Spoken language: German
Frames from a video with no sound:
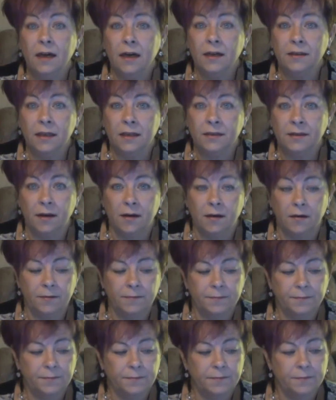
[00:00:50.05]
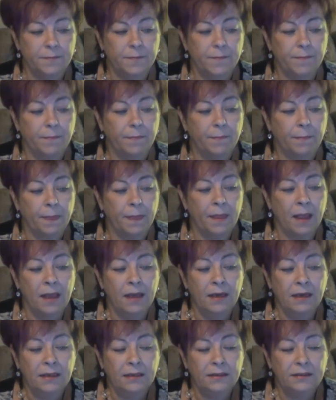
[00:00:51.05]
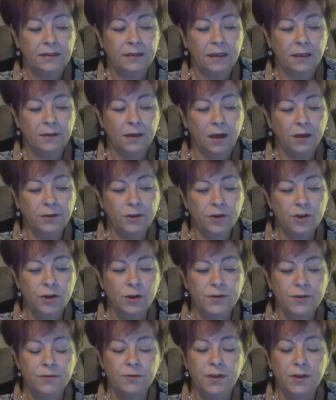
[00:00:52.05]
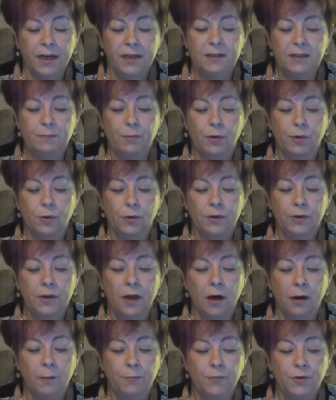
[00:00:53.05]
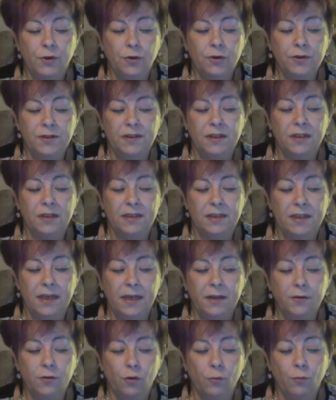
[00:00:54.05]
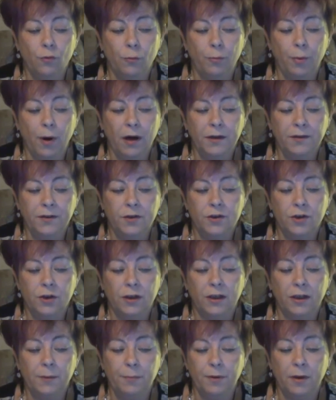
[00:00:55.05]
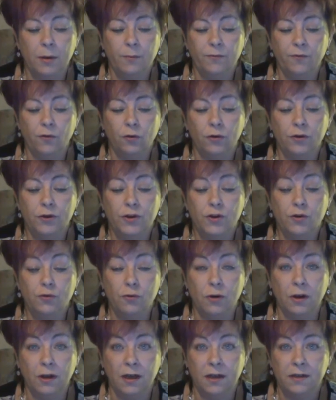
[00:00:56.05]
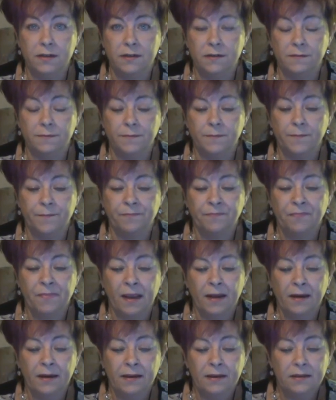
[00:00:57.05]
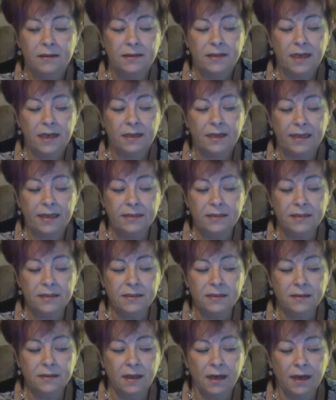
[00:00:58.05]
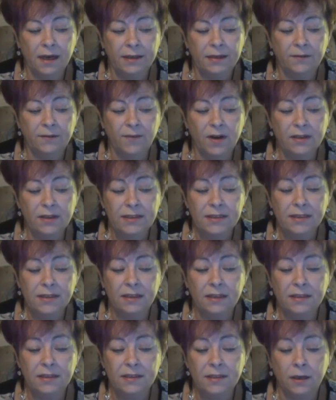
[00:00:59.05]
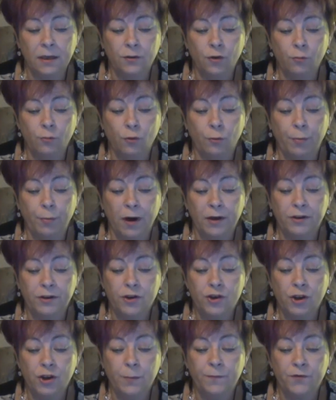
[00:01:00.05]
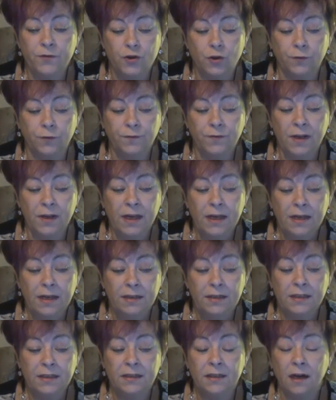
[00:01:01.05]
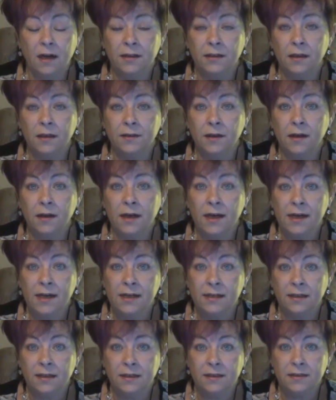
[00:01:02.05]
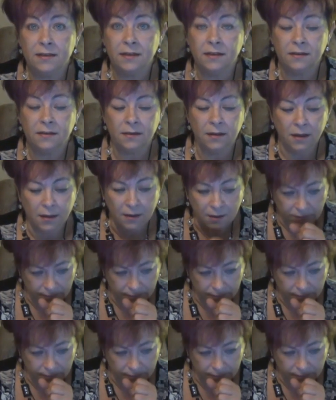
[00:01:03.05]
Kanada. Die kanadischen Gesundheitsbehörden haben jüngst zehn homöopathische Grippeimpfungen zugelassen. Sie ergänzen eine wachsende Liste an homöopathischen Impfstoffen, die in Kanada erhältlich sind.